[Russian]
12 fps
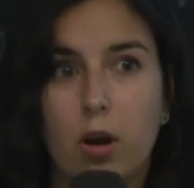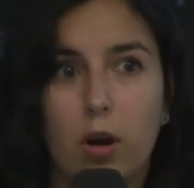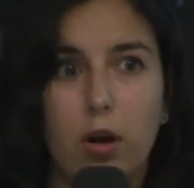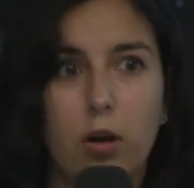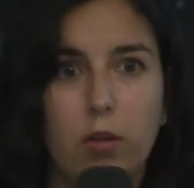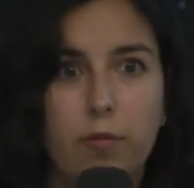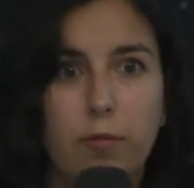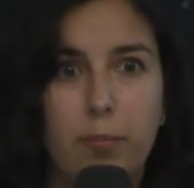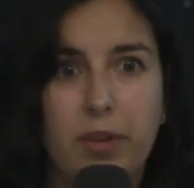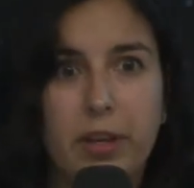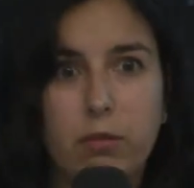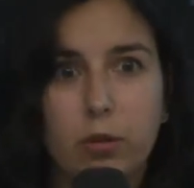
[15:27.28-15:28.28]
А, в
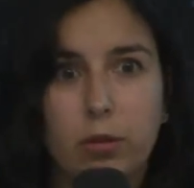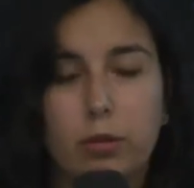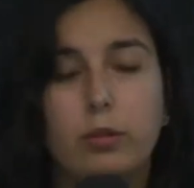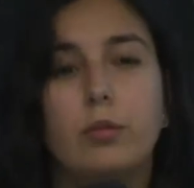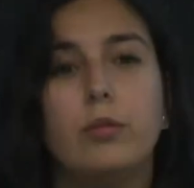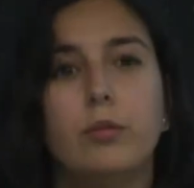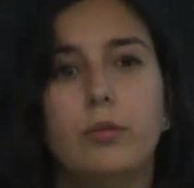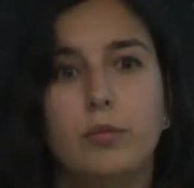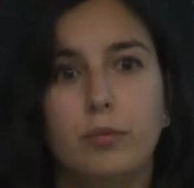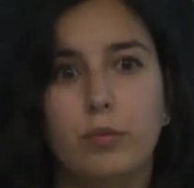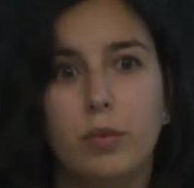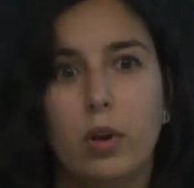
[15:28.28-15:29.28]
первую... Она доступна?
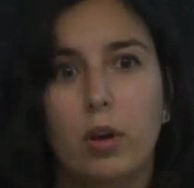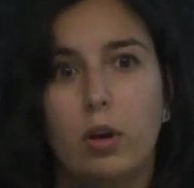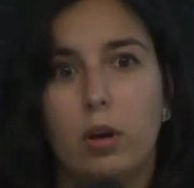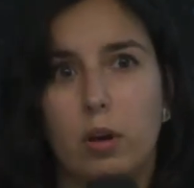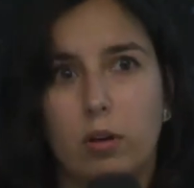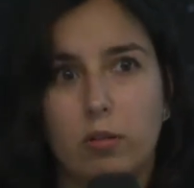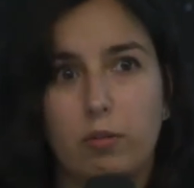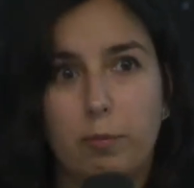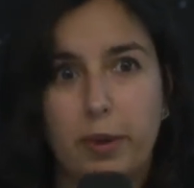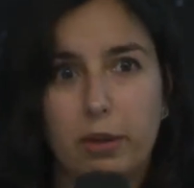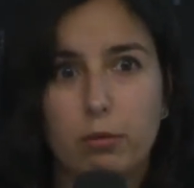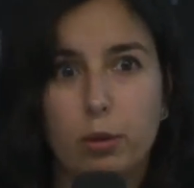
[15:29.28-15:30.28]
Э, в
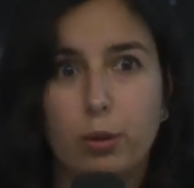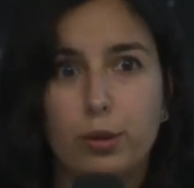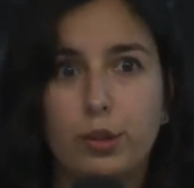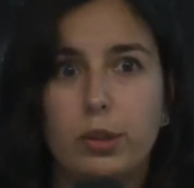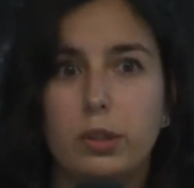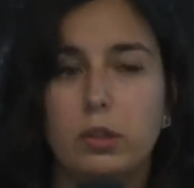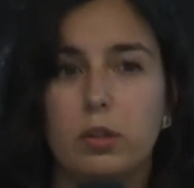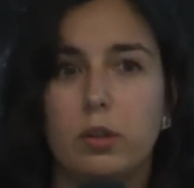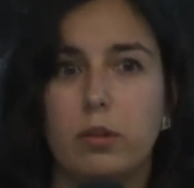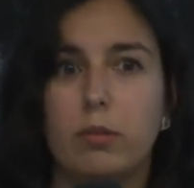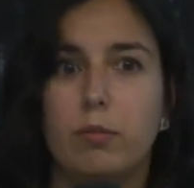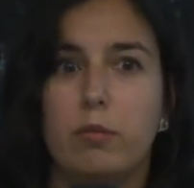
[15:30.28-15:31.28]
первую очередь,
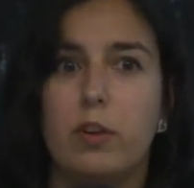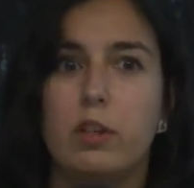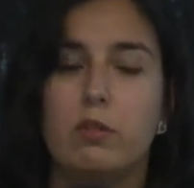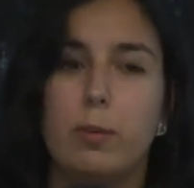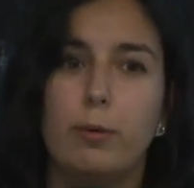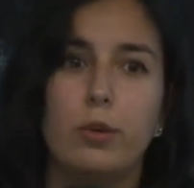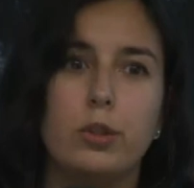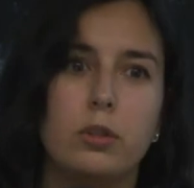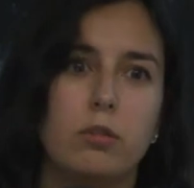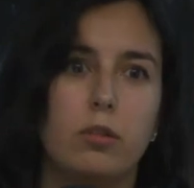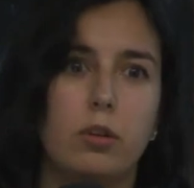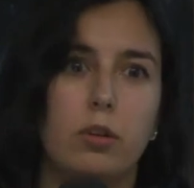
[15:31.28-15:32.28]
э, ваш
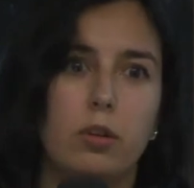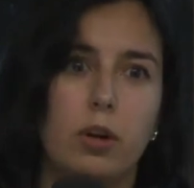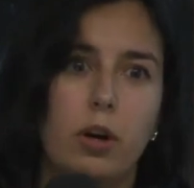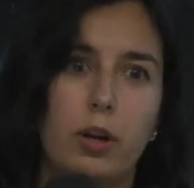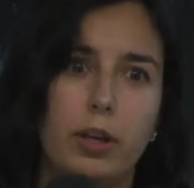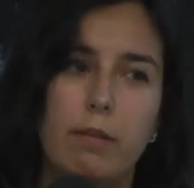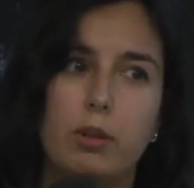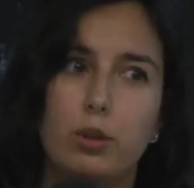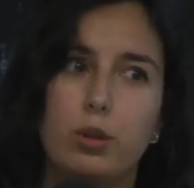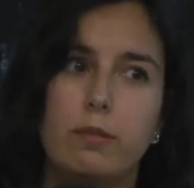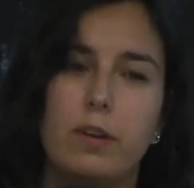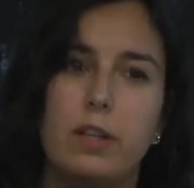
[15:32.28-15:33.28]
вопрос, э, я
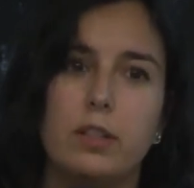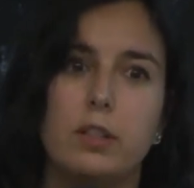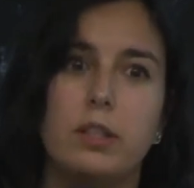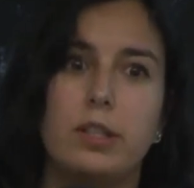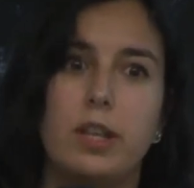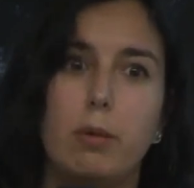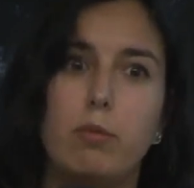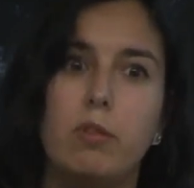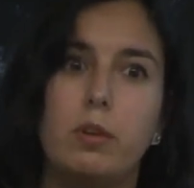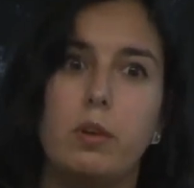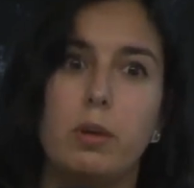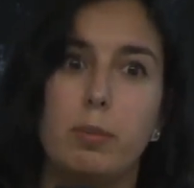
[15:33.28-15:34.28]
вижу, связан с
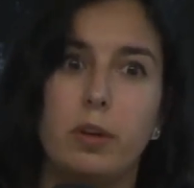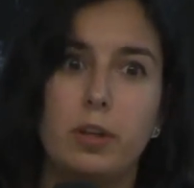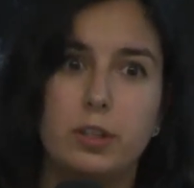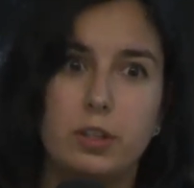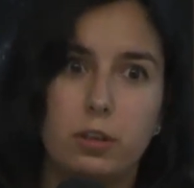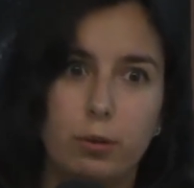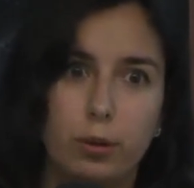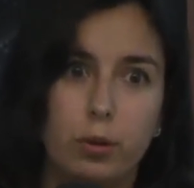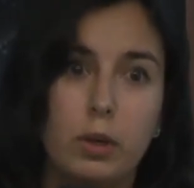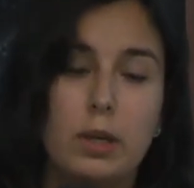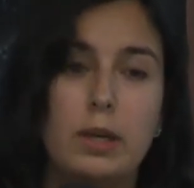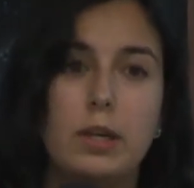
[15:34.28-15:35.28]
требованием к проектированию.
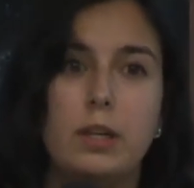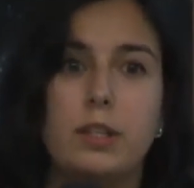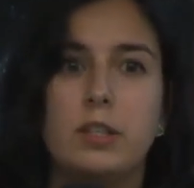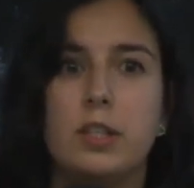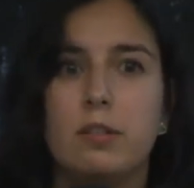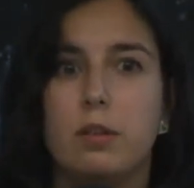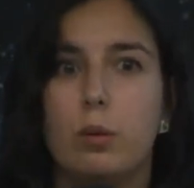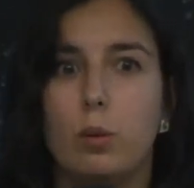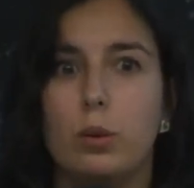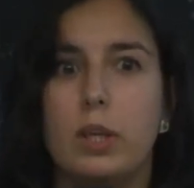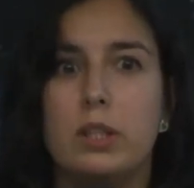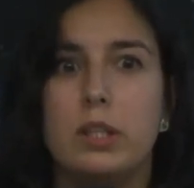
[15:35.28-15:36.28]
Естественно,
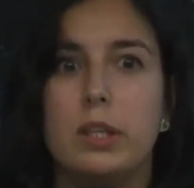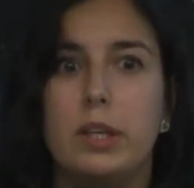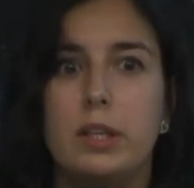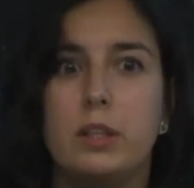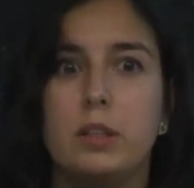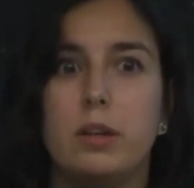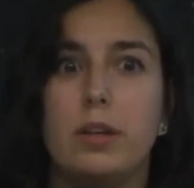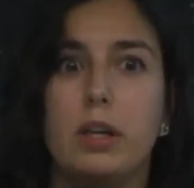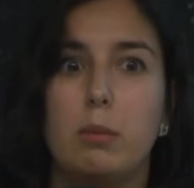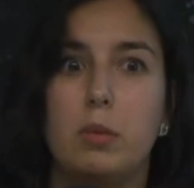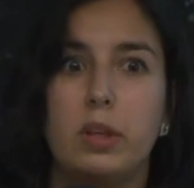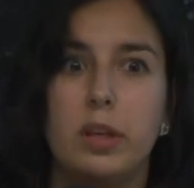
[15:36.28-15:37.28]
у нас есть
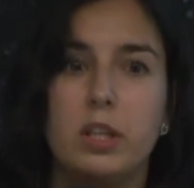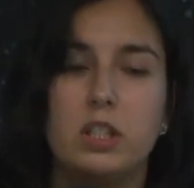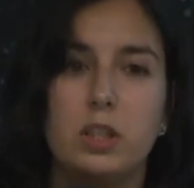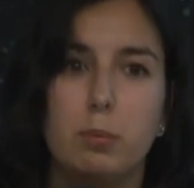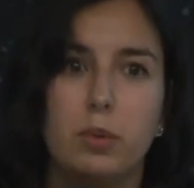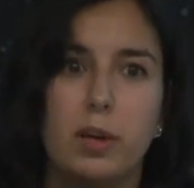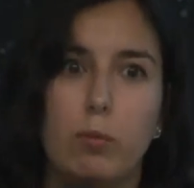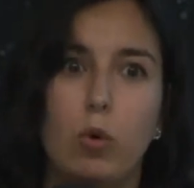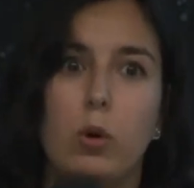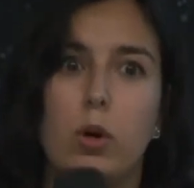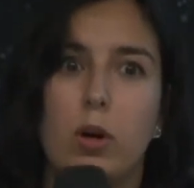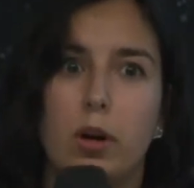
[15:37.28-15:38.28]
рекомендации по
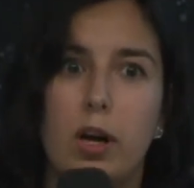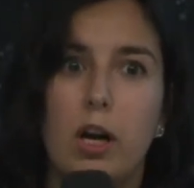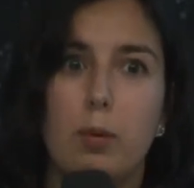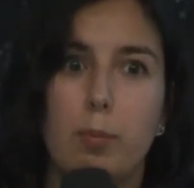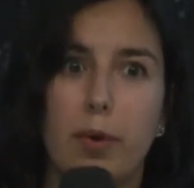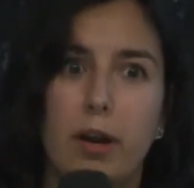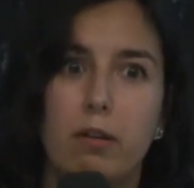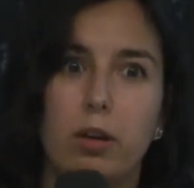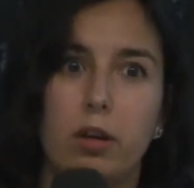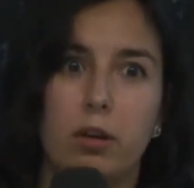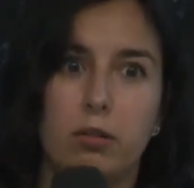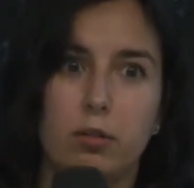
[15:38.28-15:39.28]
тому, как
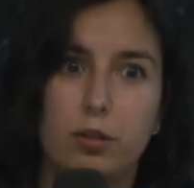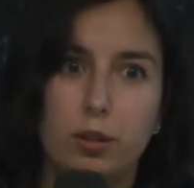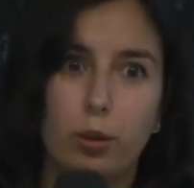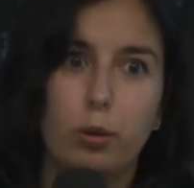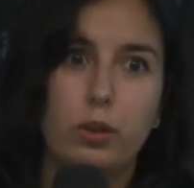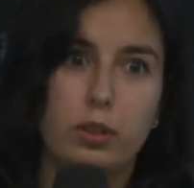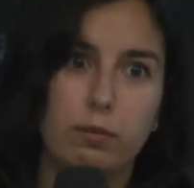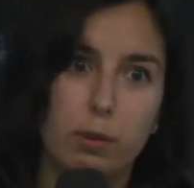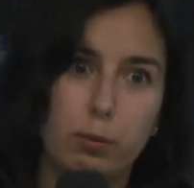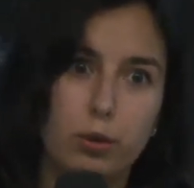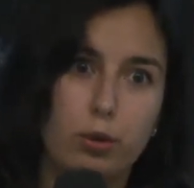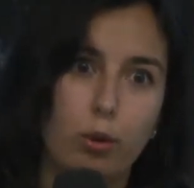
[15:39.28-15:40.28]
правильно строить
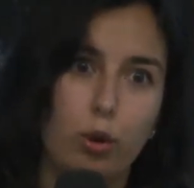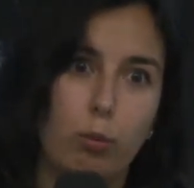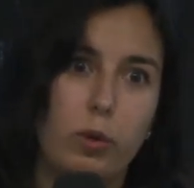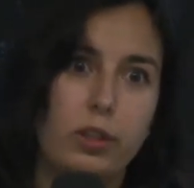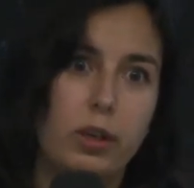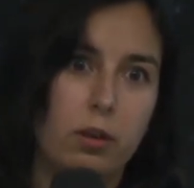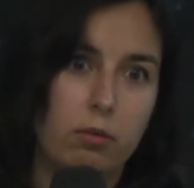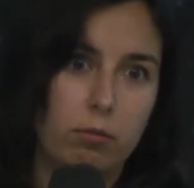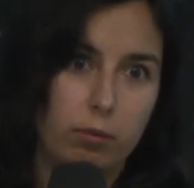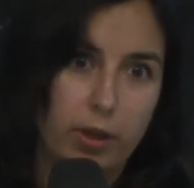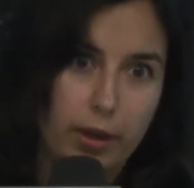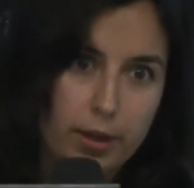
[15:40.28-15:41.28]
информационную модель
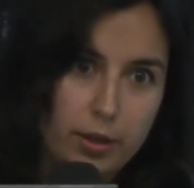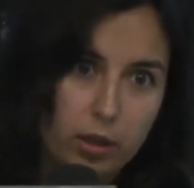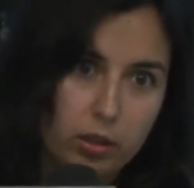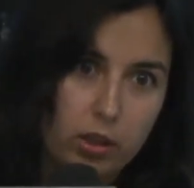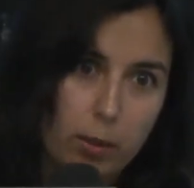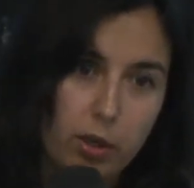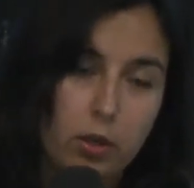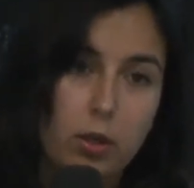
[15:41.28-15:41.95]
на ранних этапах,